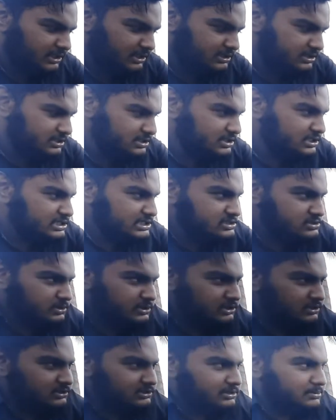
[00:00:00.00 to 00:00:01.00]
இருக்குது ஸோ
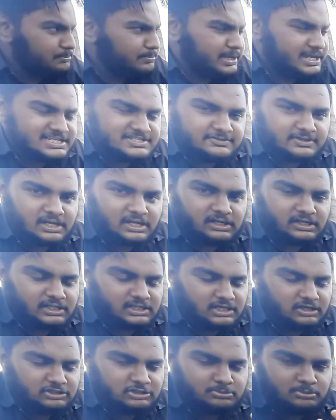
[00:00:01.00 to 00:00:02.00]
இது வந்து பேஸ் வேரியன்ட்
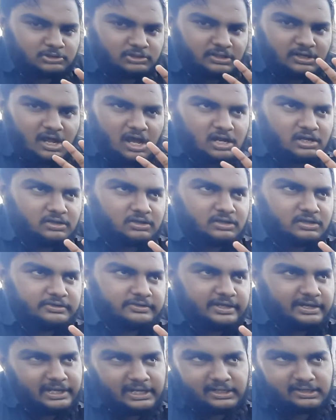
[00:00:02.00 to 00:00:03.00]
இதில் வந்து மொத்தம் நாலு
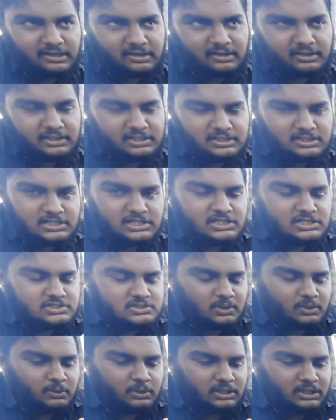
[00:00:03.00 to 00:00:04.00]
வேரியன்ட் இருக்குது
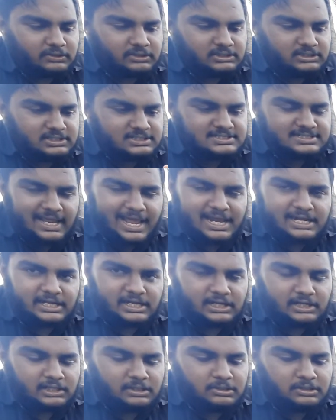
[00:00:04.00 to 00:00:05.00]
ஸோ ஒன்று வந்து ஸ்டாண்ட்
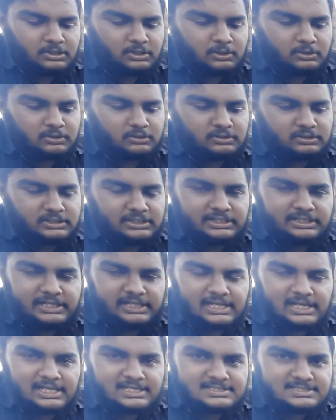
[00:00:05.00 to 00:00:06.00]
ஸ்டாண்டர்டு இன்னொன்று வந்து
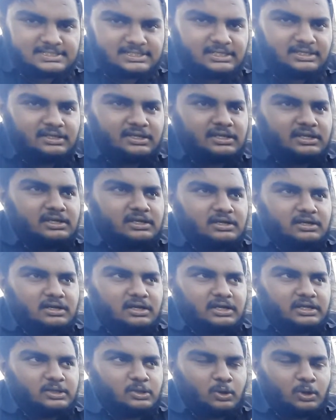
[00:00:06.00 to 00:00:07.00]
டீலக்ஸு
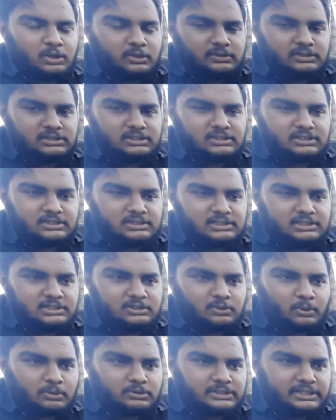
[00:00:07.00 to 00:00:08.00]
இன்னொன்று வந்து
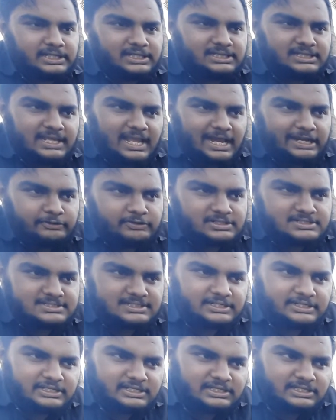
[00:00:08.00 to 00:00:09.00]
டுவெண்ட்டி
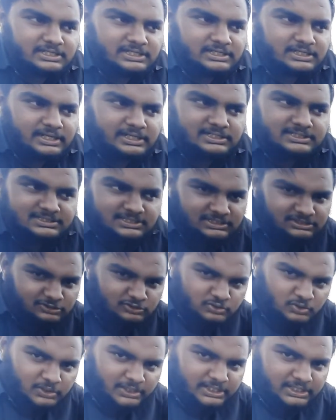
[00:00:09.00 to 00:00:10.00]
ஆனிவர்சரி
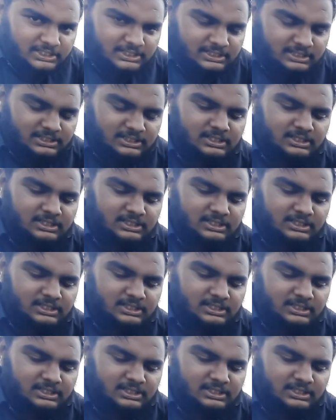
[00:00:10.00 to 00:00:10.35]
எடிஷன்னு சொல்லிவிட்டு